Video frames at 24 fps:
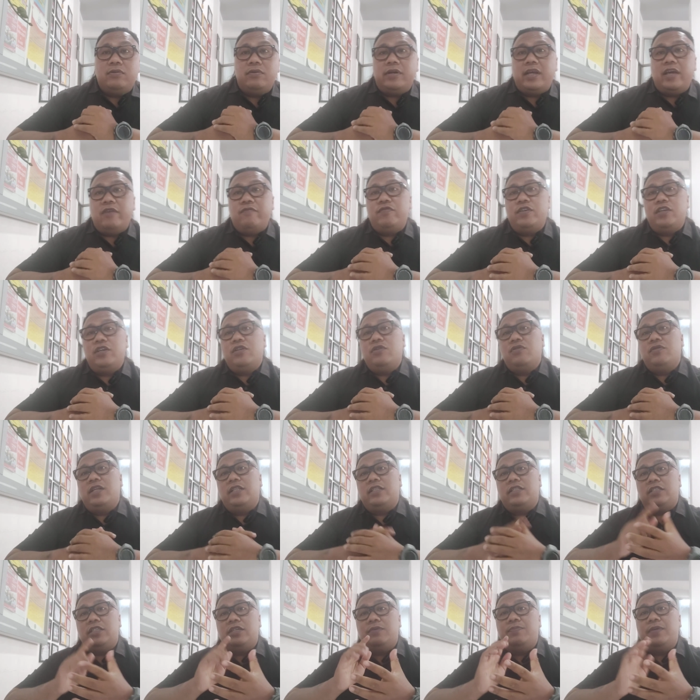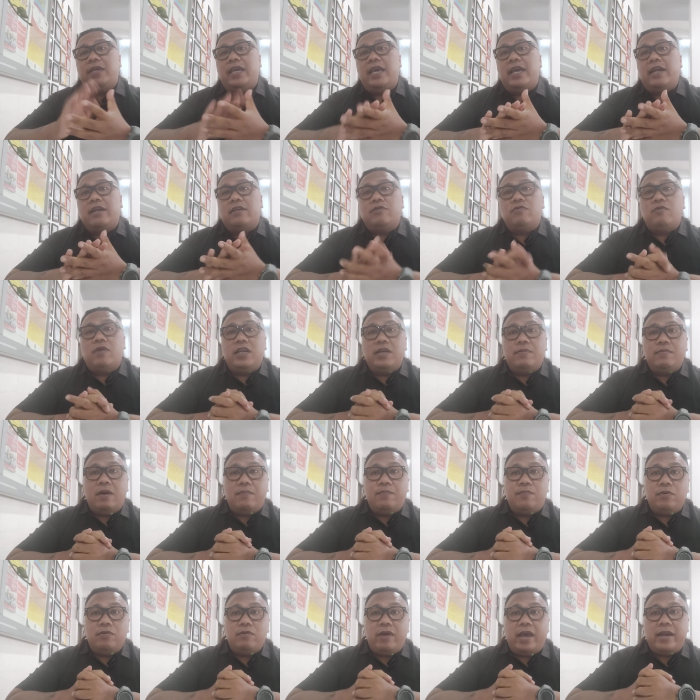untuk review unit CBR
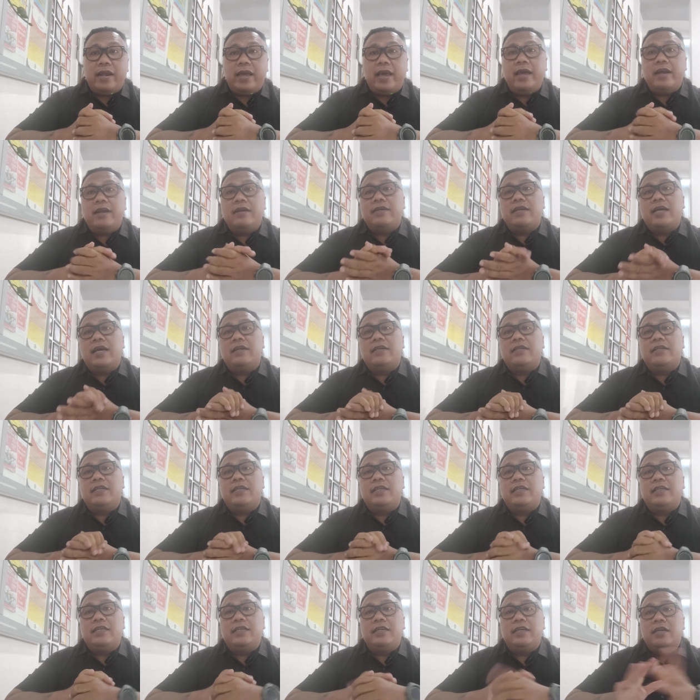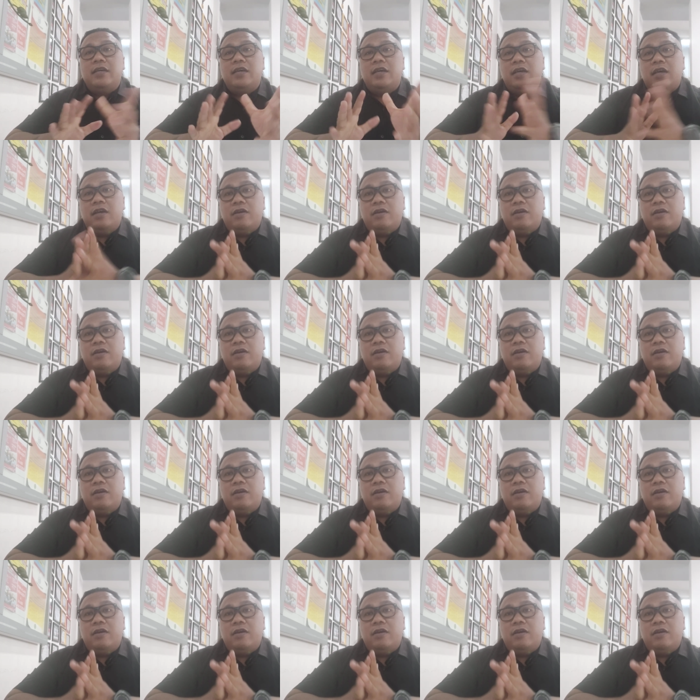250 RR dan di